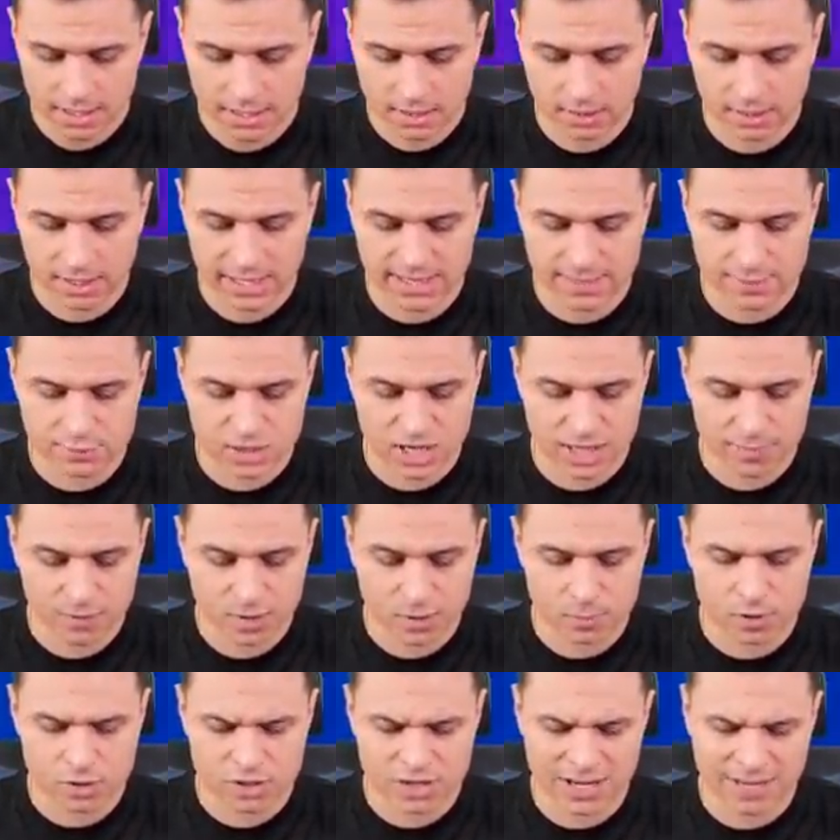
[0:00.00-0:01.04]
Kolejny
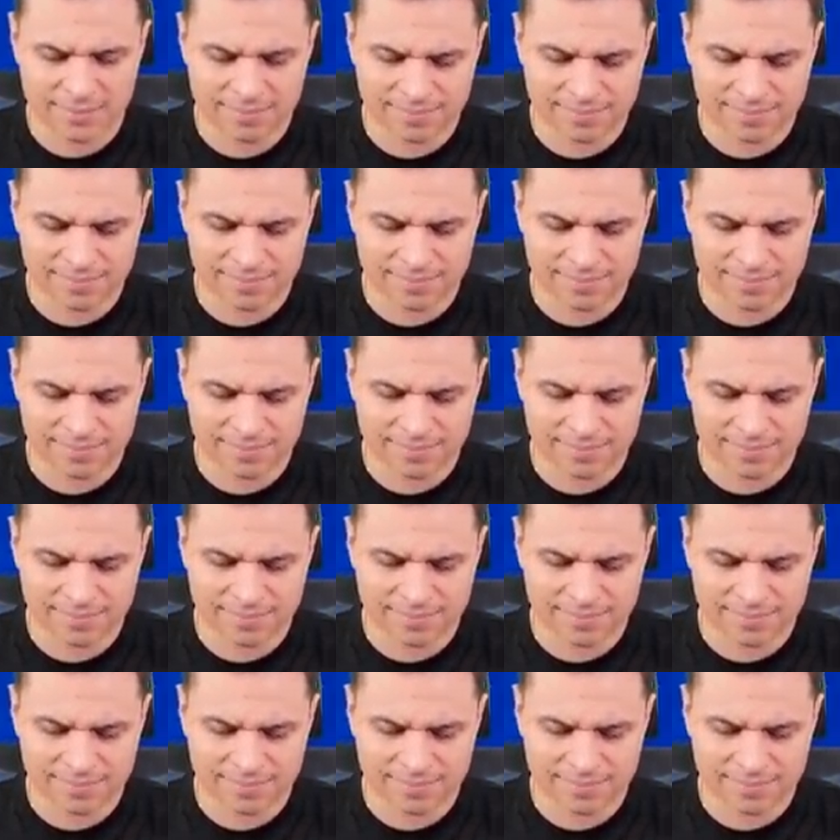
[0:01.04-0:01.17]
przedmiot, może...